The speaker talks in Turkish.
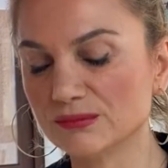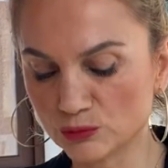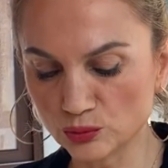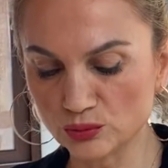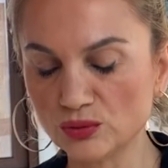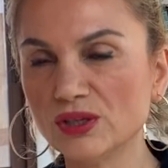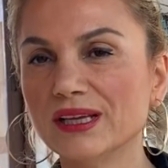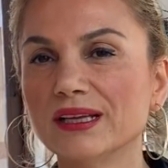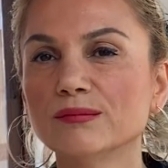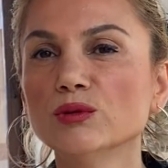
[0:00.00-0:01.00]
kuru
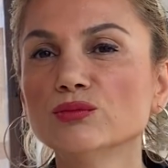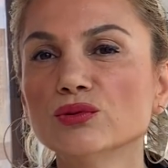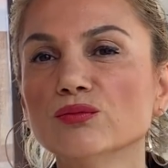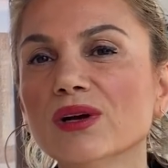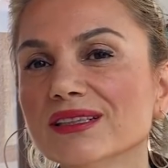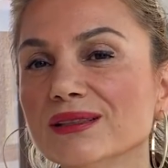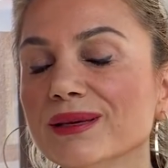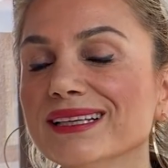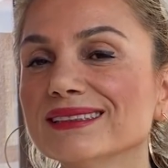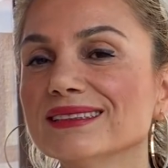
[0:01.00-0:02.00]
mümkün mertebe
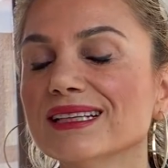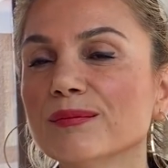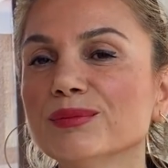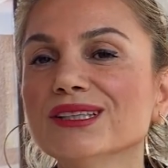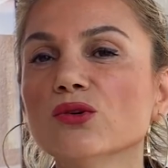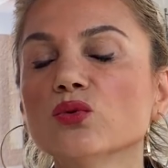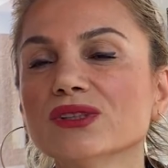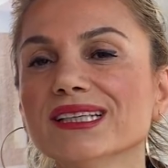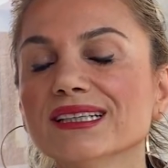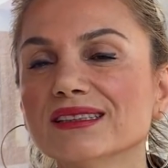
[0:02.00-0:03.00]
en azından bir
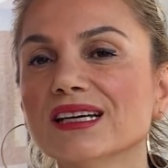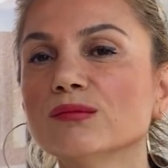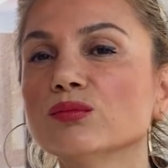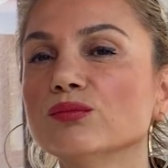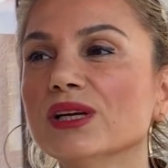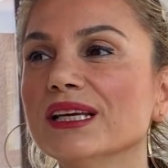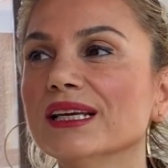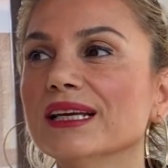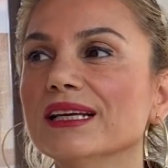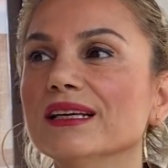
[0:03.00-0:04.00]
noktaya kadar
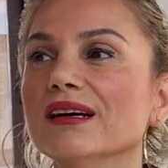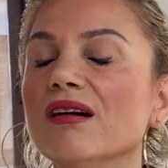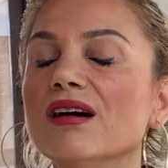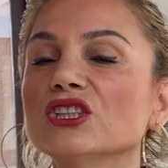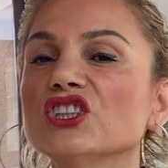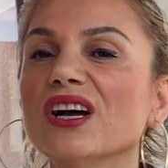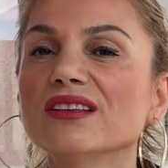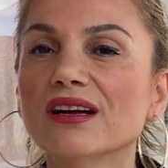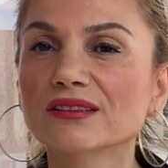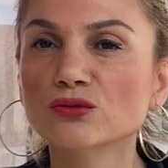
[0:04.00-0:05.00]
e,
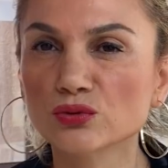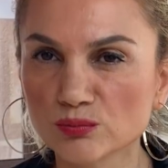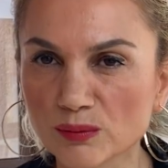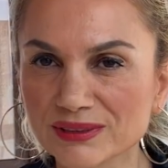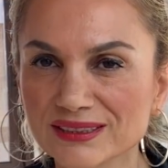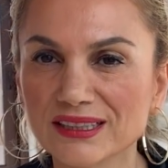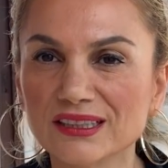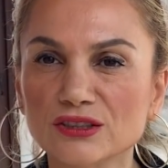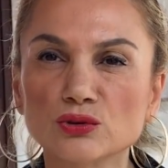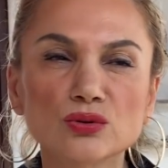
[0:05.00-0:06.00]
aşağılarda tutmamız
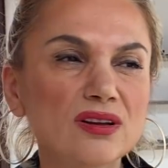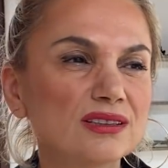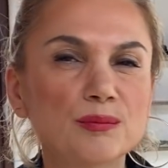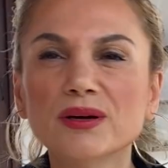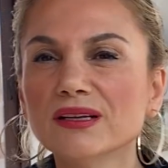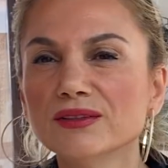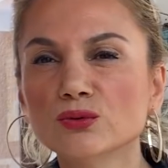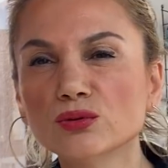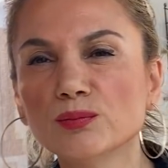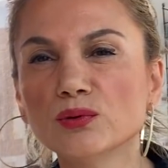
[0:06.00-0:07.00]
gerekiyor. Şu anda para ve
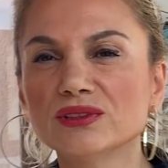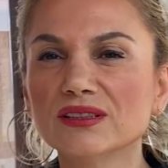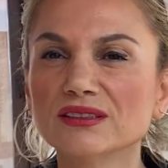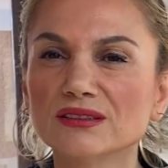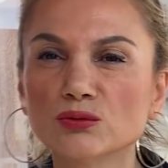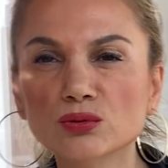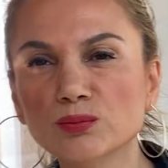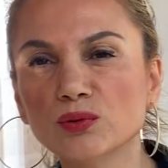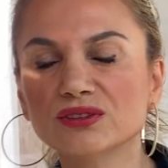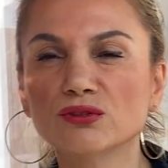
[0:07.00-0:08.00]
kur politikası, kur
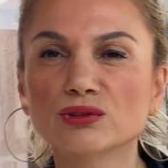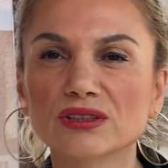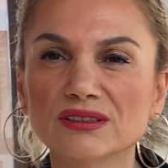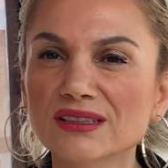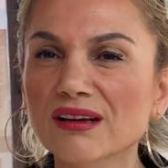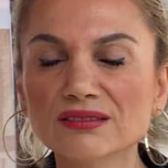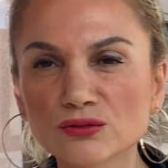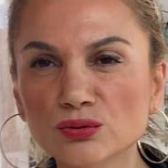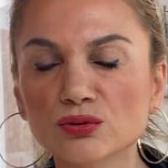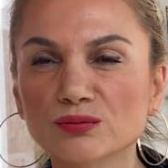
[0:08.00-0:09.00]
politikası diye
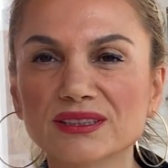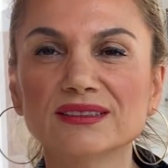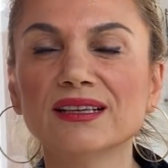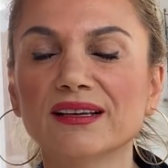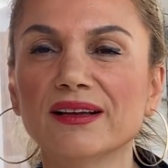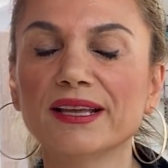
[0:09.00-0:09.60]
anlatıyorum size ya.